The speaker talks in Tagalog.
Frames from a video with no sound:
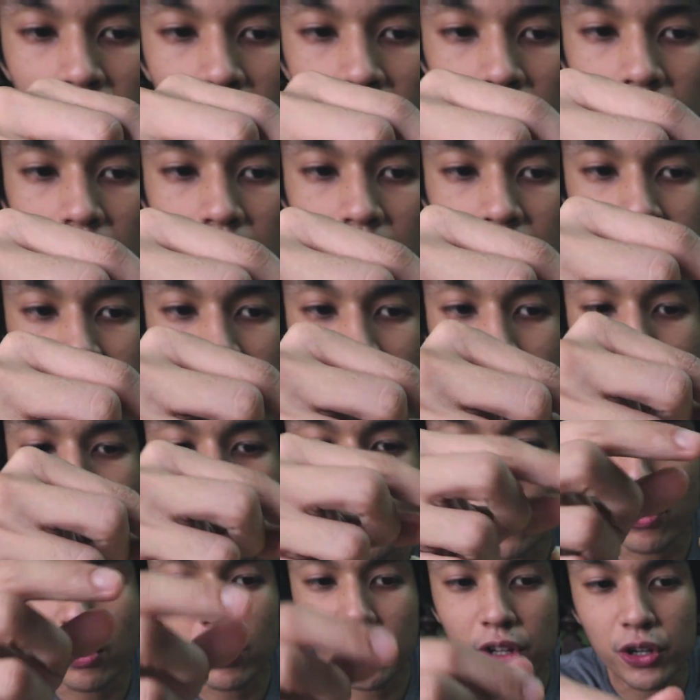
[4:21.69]
um,
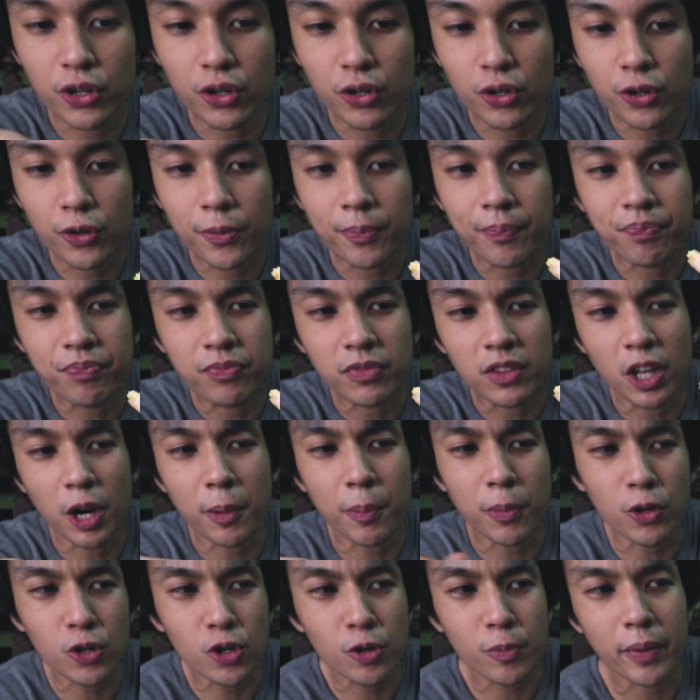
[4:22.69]
repolyo.
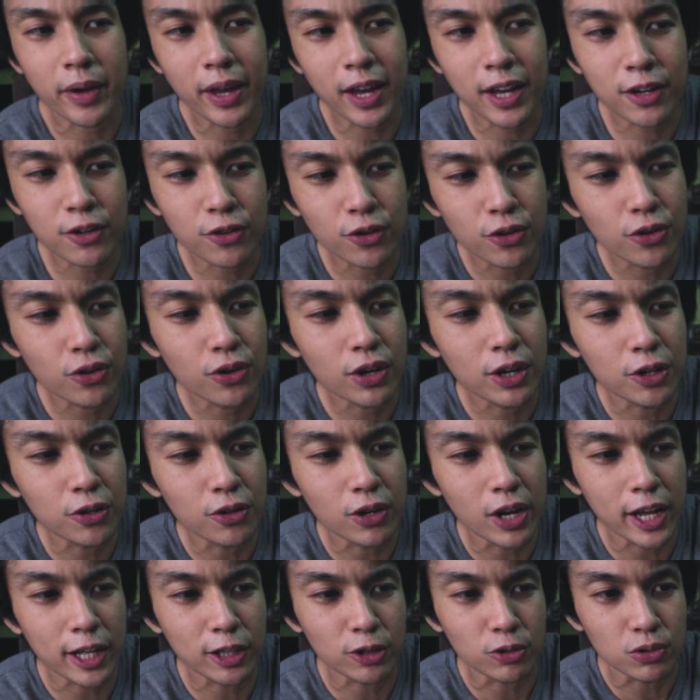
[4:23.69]
Repolyo ba yan? O
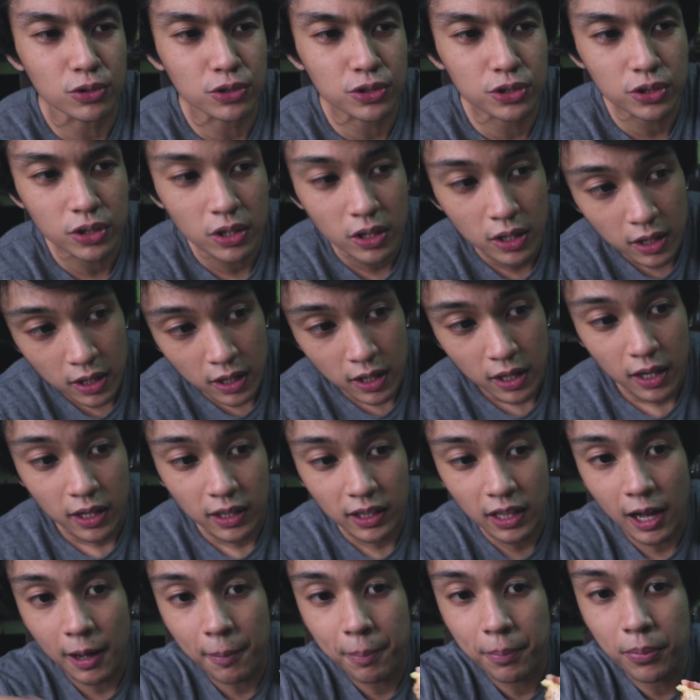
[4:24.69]
ano, lettuce.
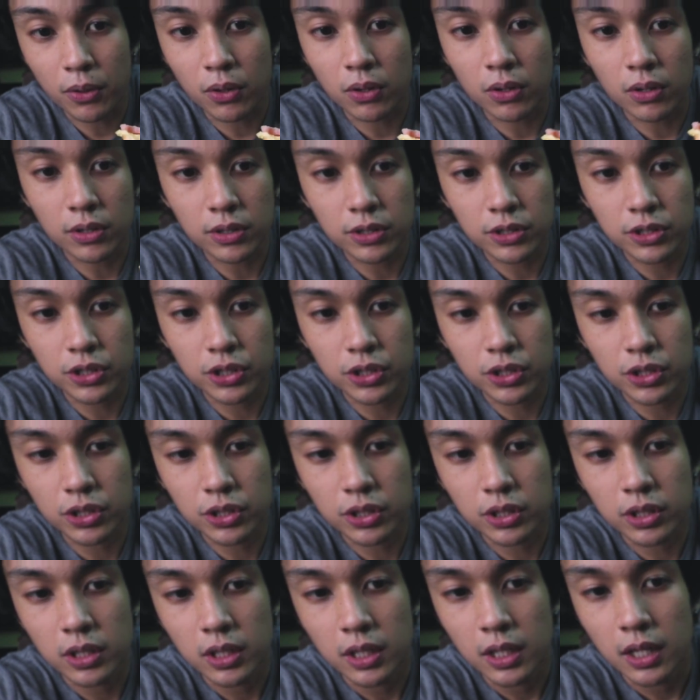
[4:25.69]

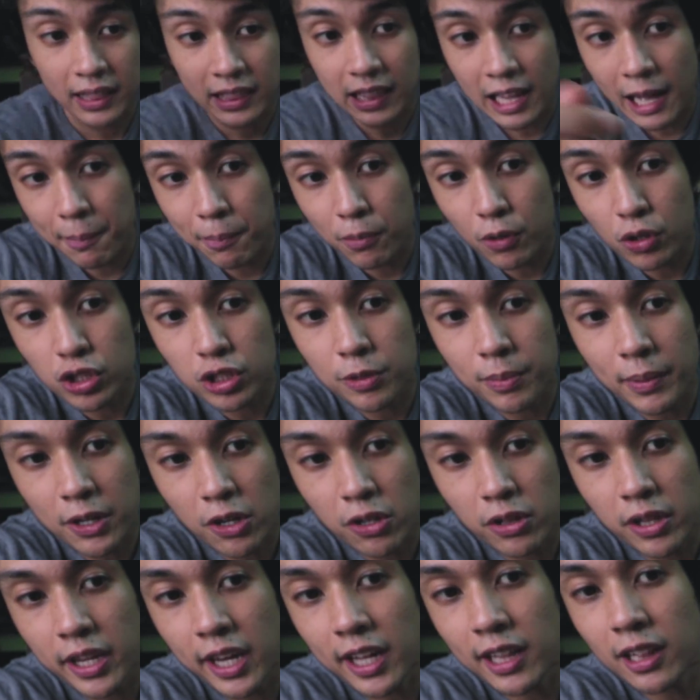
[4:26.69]
Tapos, tapos
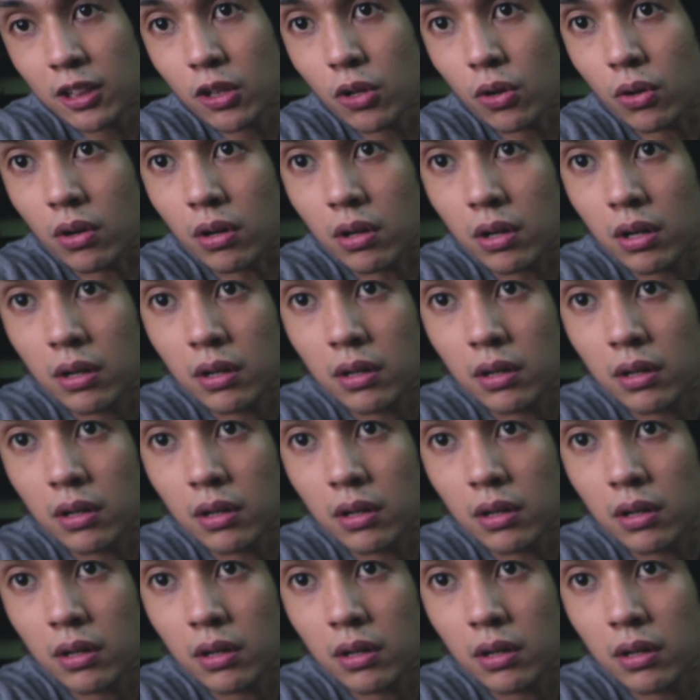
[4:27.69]
meron ding itlog.